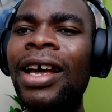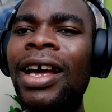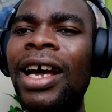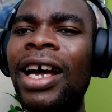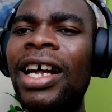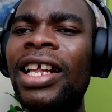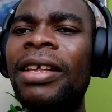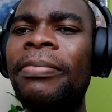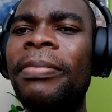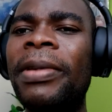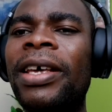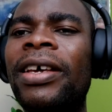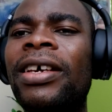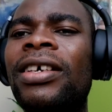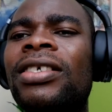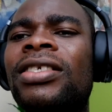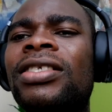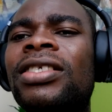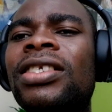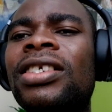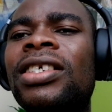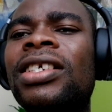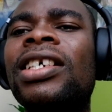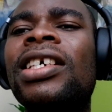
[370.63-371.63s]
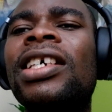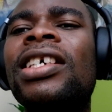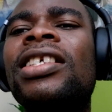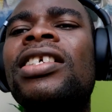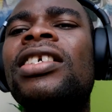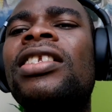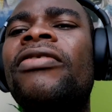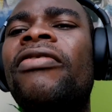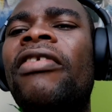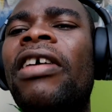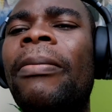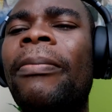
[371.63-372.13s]
Elle dit, mais chérie, qu'est-ce qui
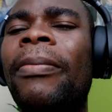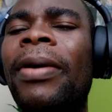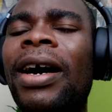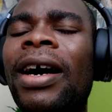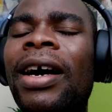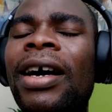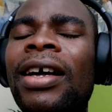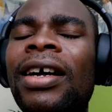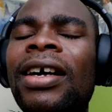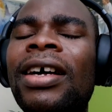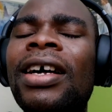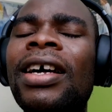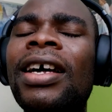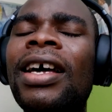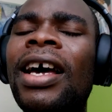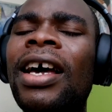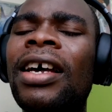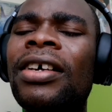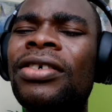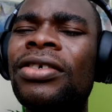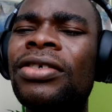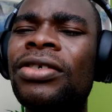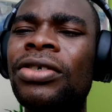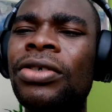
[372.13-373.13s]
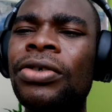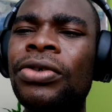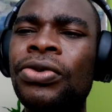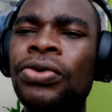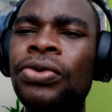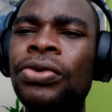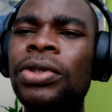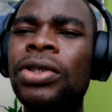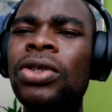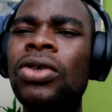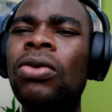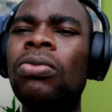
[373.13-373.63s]
ne va pas Est-ce que j'ai un
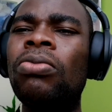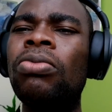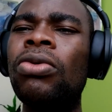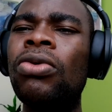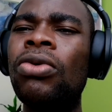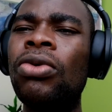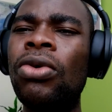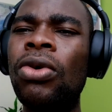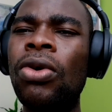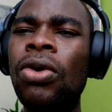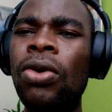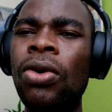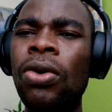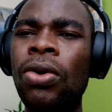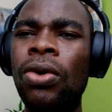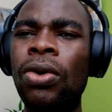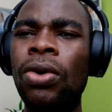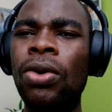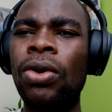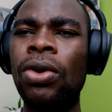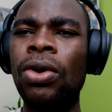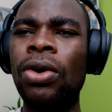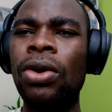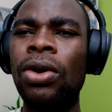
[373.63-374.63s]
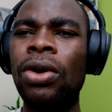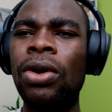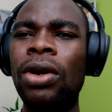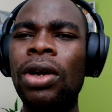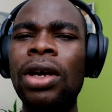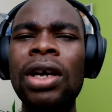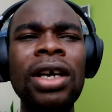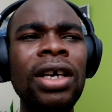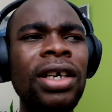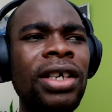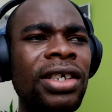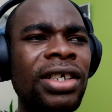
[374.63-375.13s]
souci au boulot
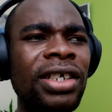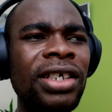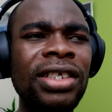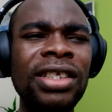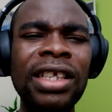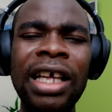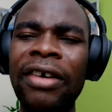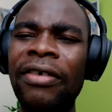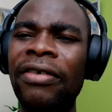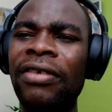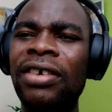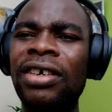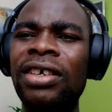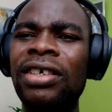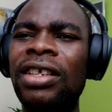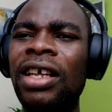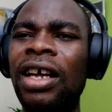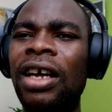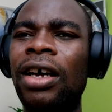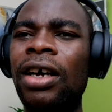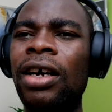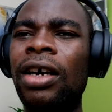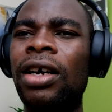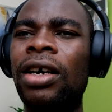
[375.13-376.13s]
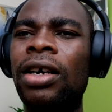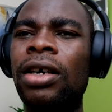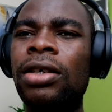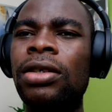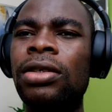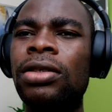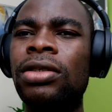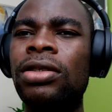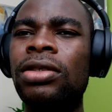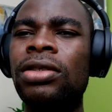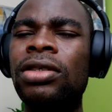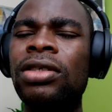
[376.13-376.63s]
Qui t'a
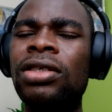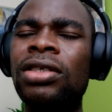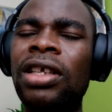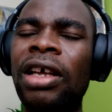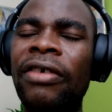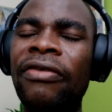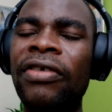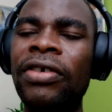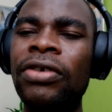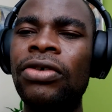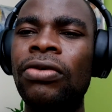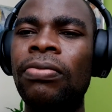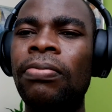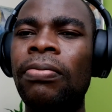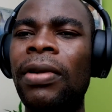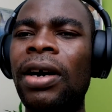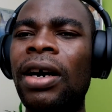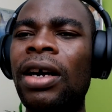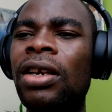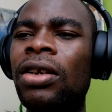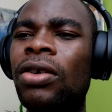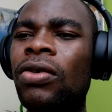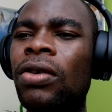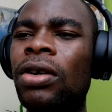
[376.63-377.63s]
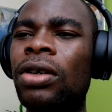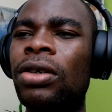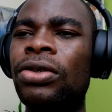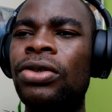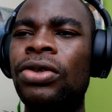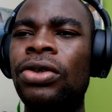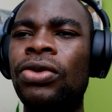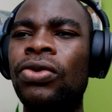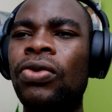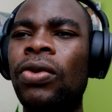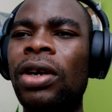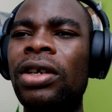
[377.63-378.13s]
fait du mal, quoi que
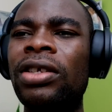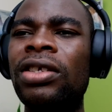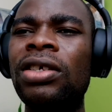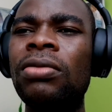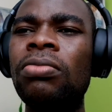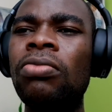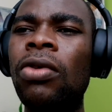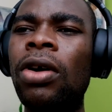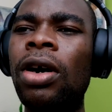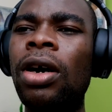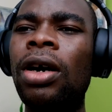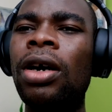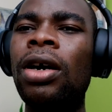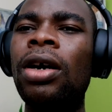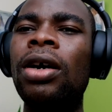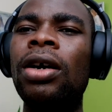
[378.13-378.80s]
ce soit Dis-moi.